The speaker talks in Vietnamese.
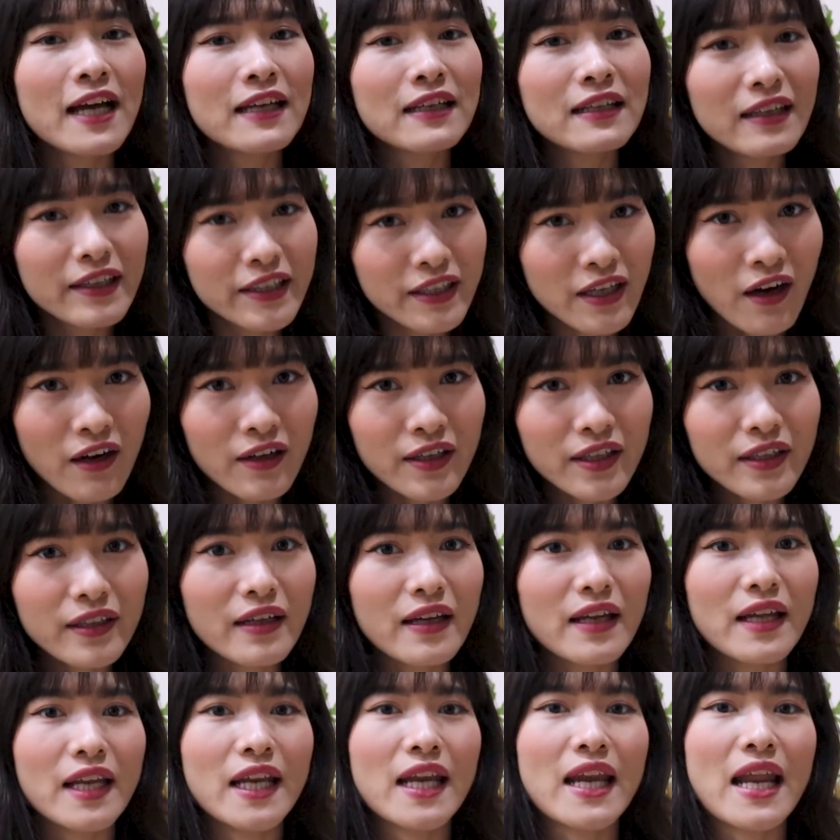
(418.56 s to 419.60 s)
Lời nói
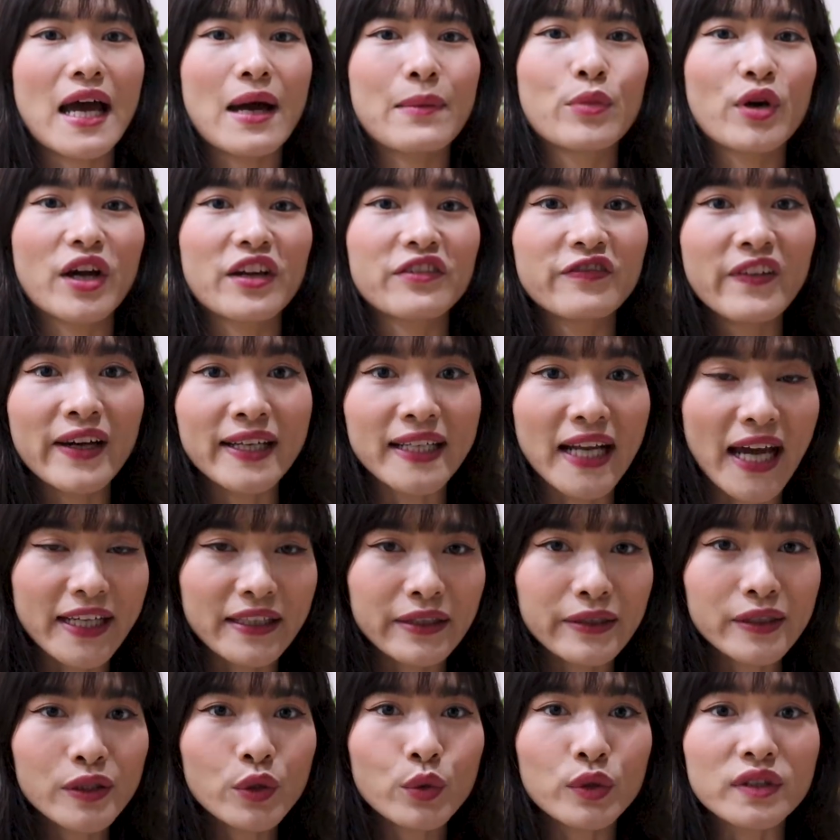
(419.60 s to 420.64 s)
là một cái phản
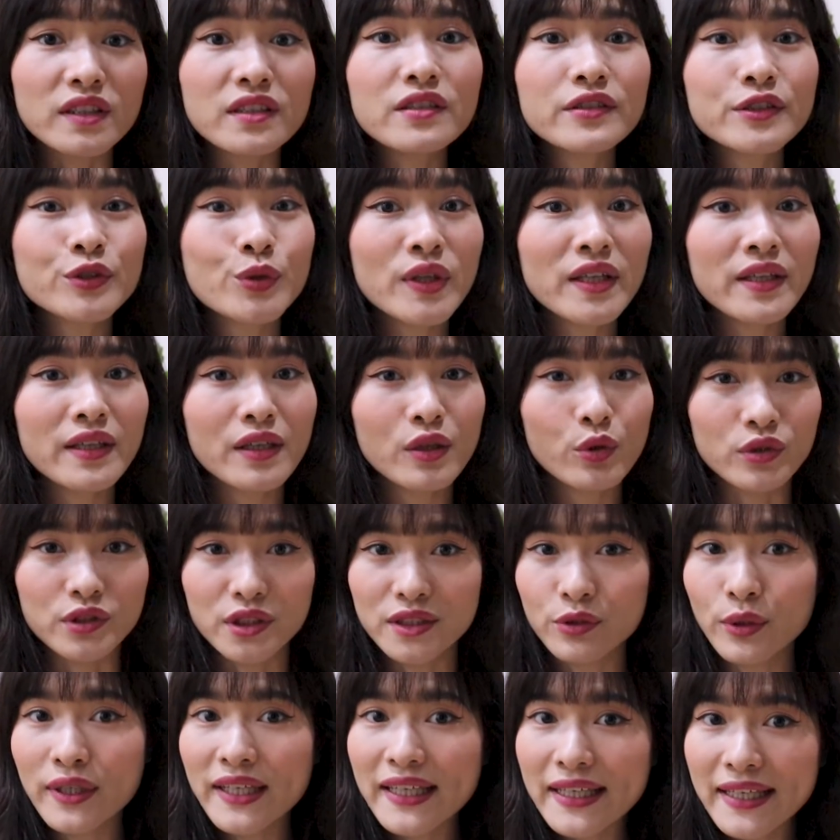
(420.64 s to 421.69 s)
ánh của tư duy của
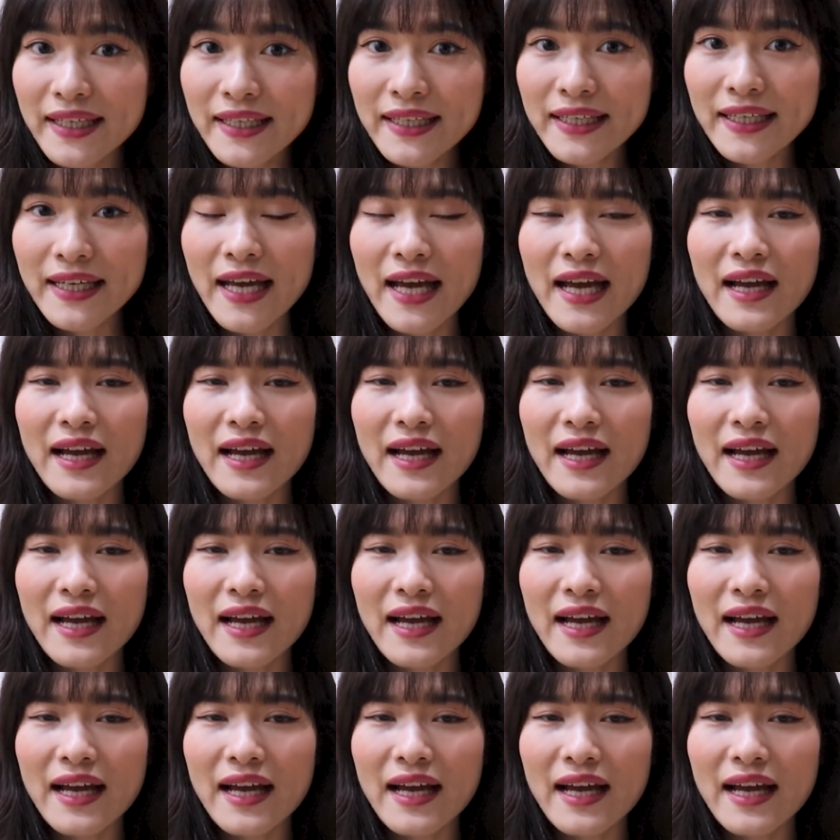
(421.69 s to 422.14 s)
suy nghĩ